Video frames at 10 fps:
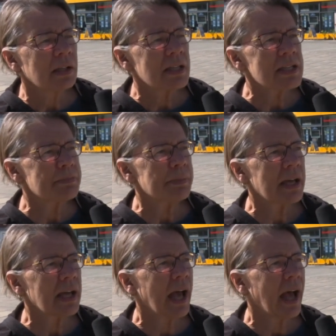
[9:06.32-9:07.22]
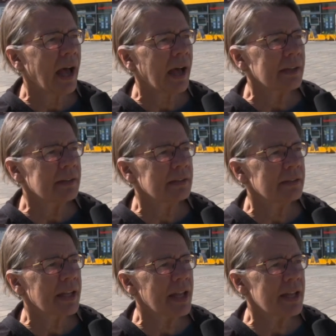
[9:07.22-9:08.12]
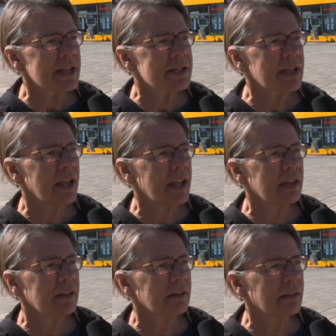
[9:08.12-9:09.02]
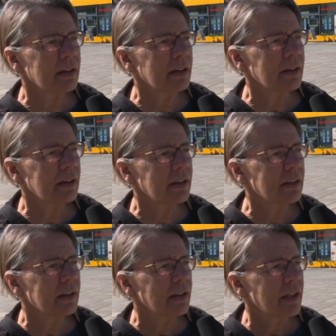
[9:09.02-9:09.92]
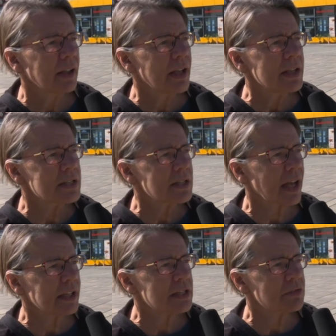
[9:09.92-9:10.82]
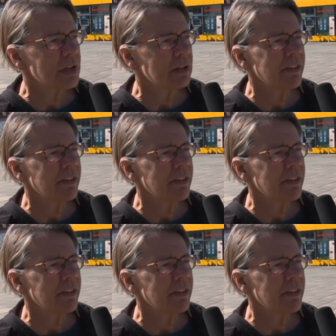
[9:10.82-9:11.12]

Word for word: Das Plakat, jedes Kind äh, ist ganz viel